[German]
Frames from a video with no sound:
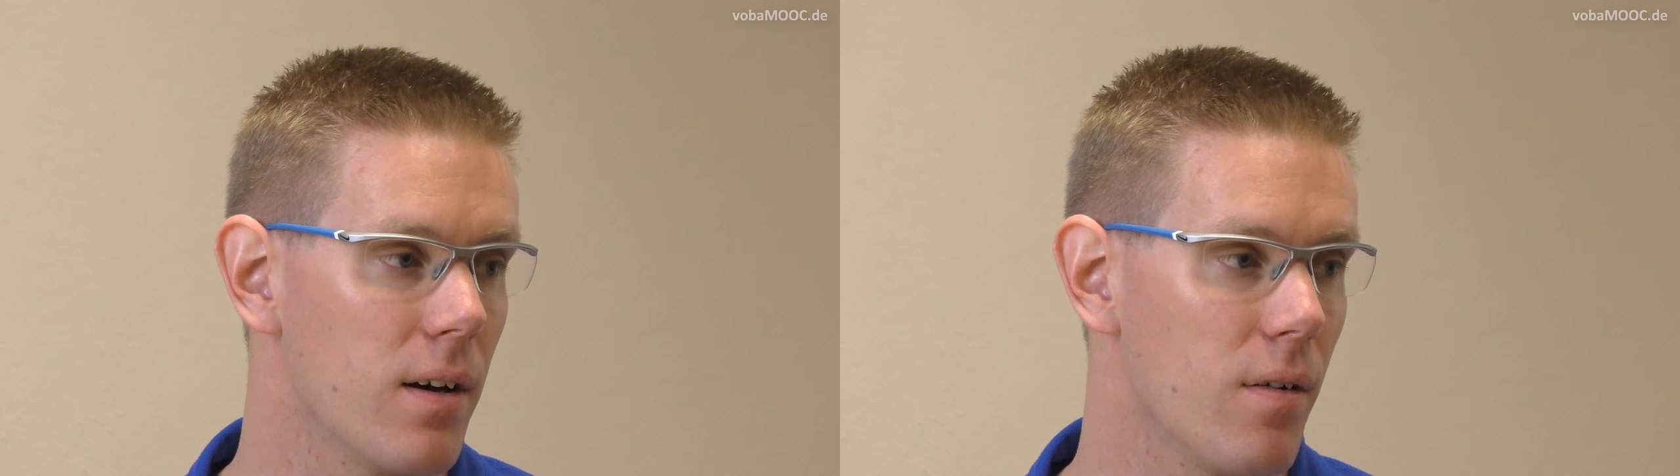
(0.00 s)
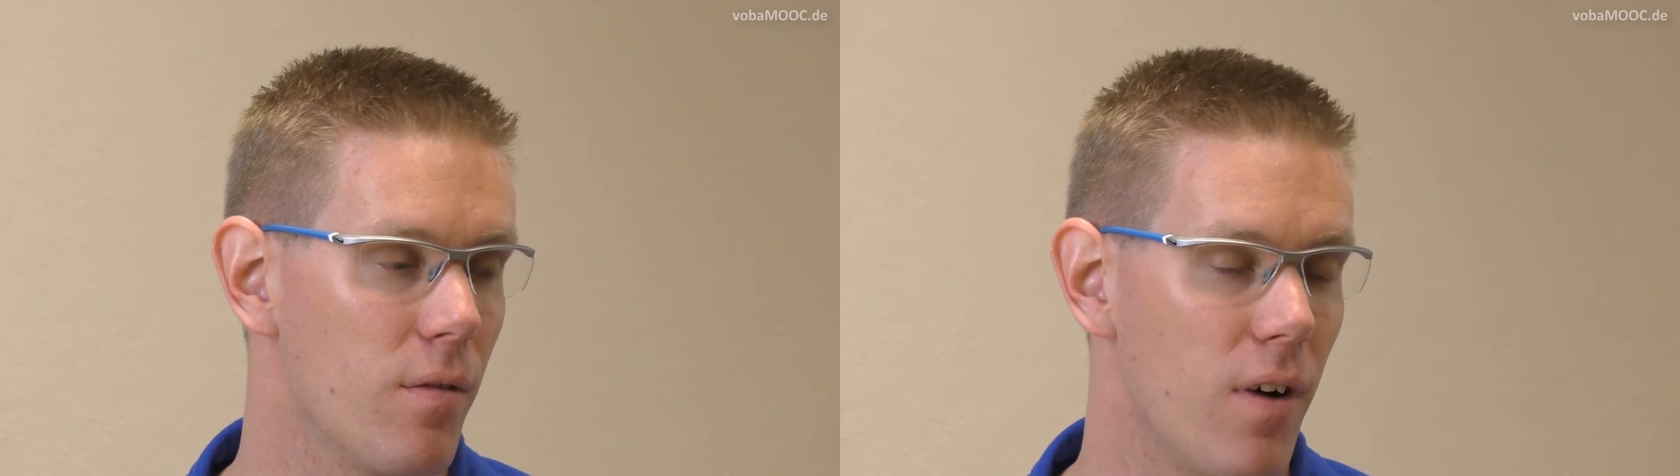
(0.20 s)

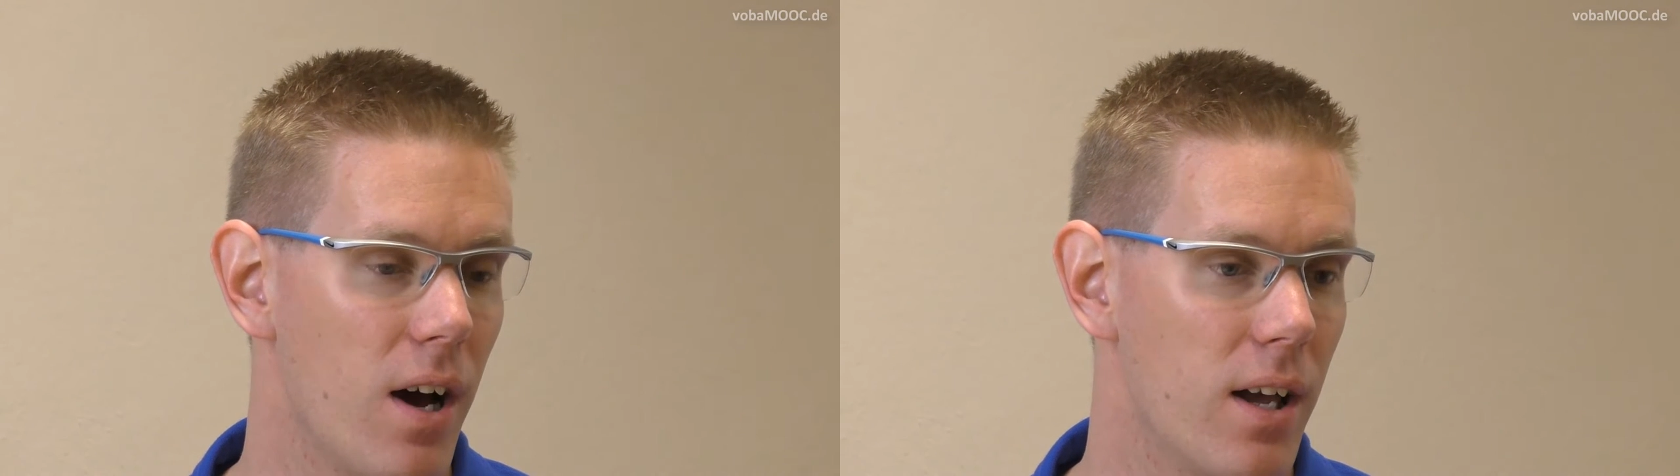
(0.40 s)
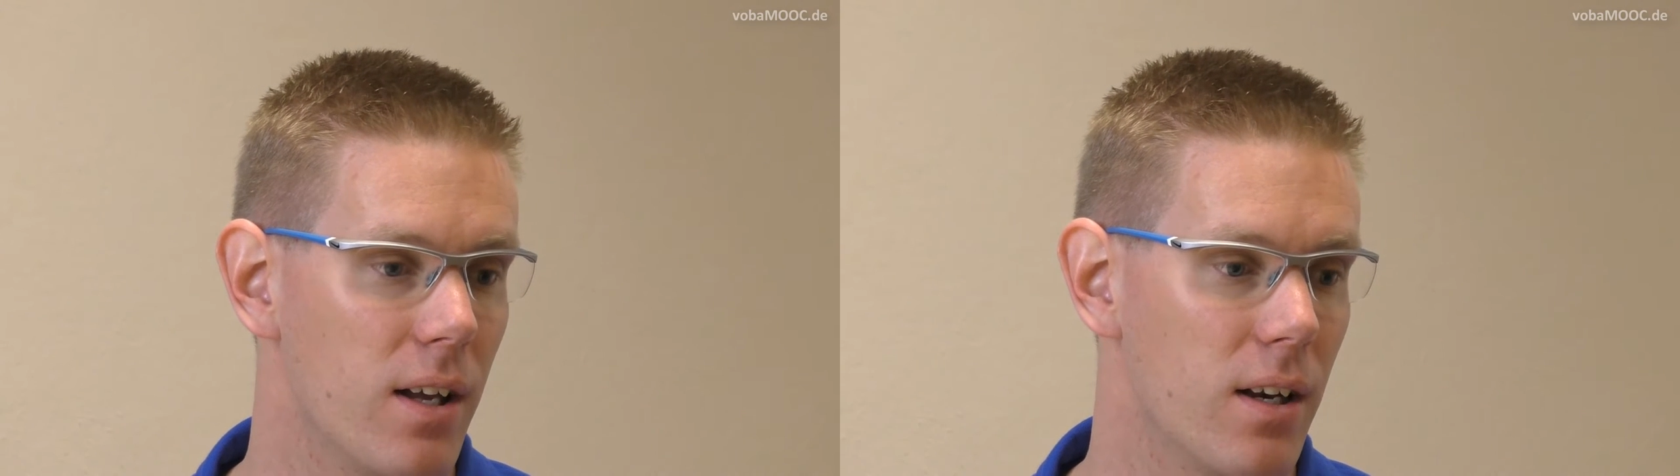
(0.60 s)

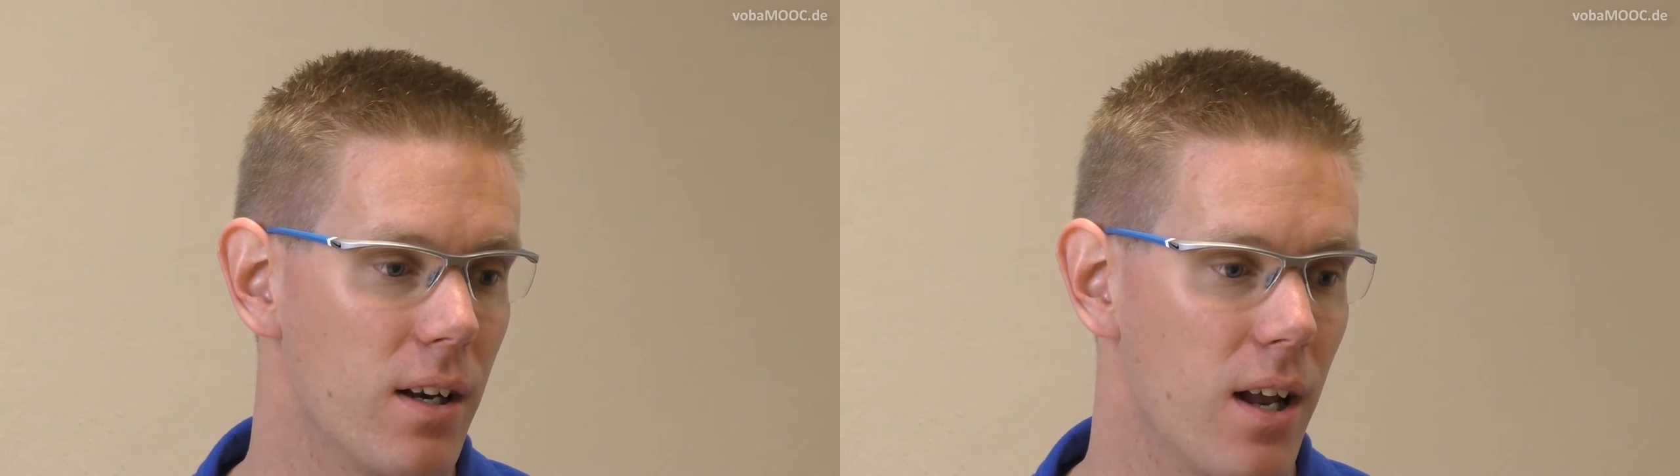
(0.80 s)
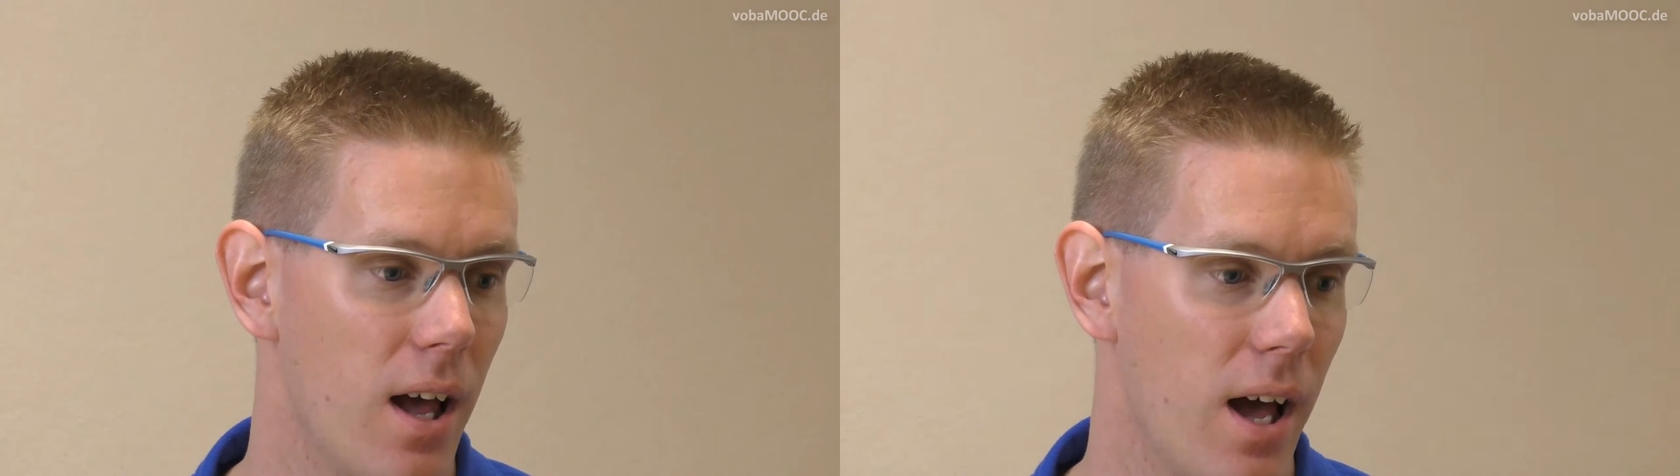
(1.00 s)

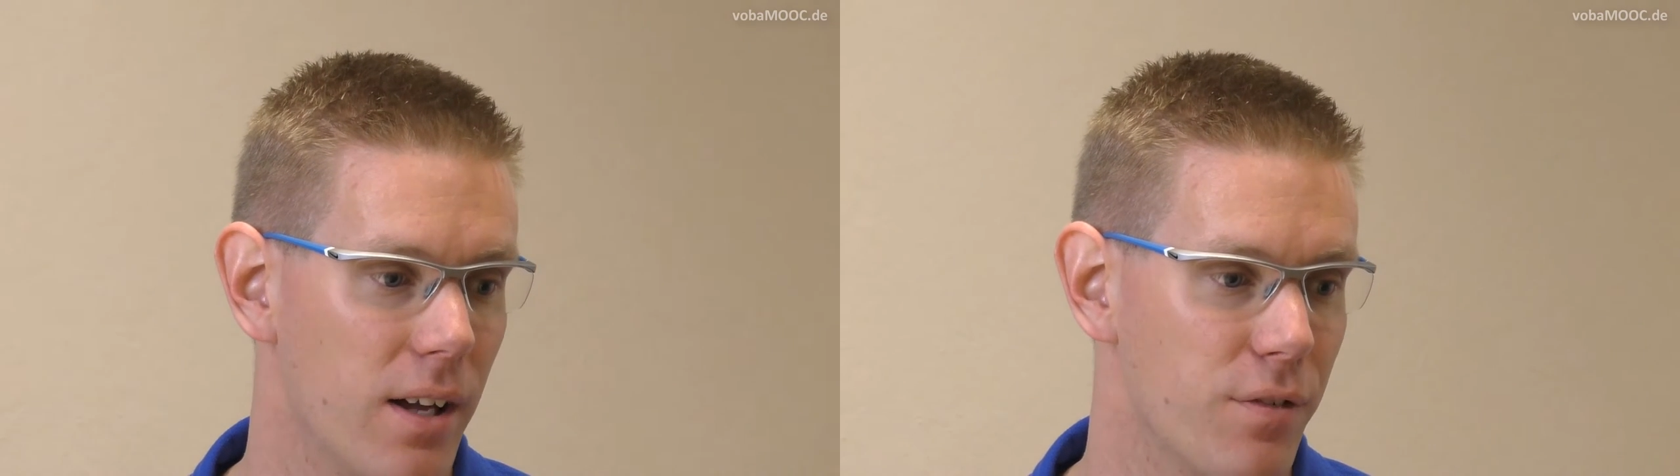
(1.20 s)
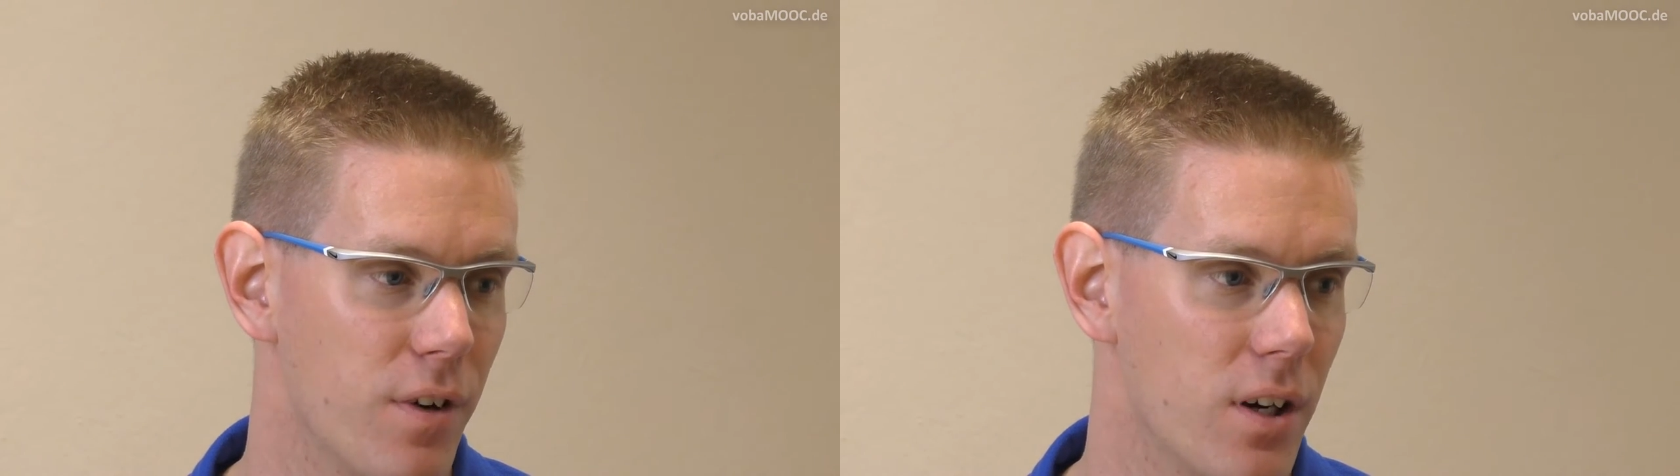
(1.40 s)
weil
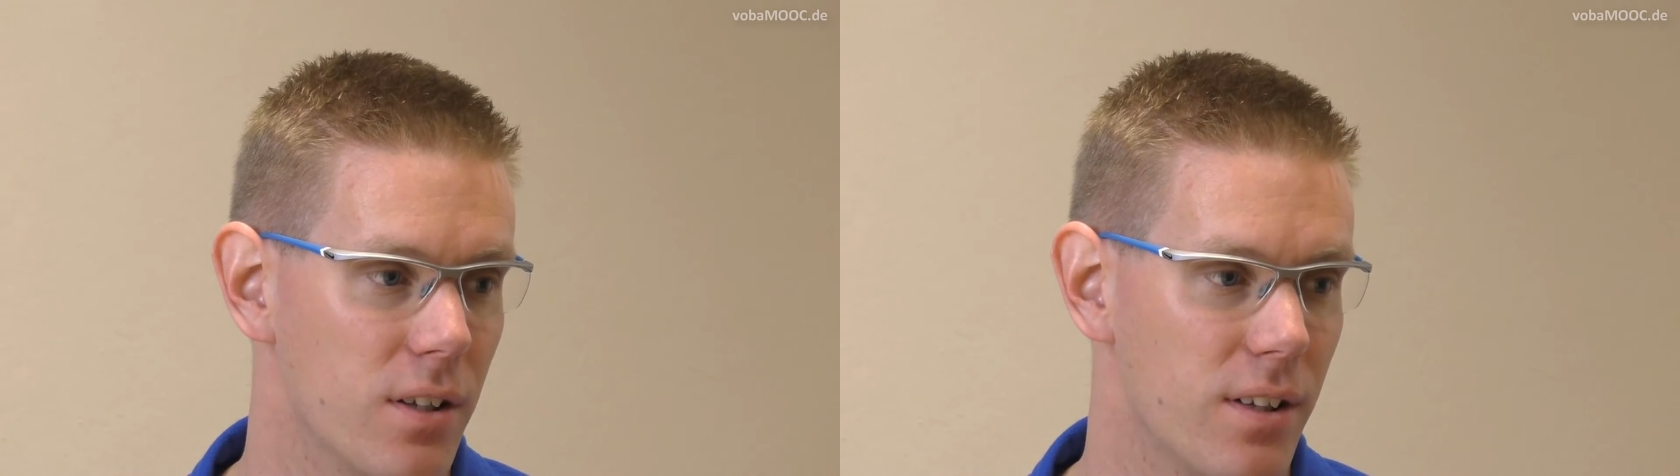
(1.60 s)
einfach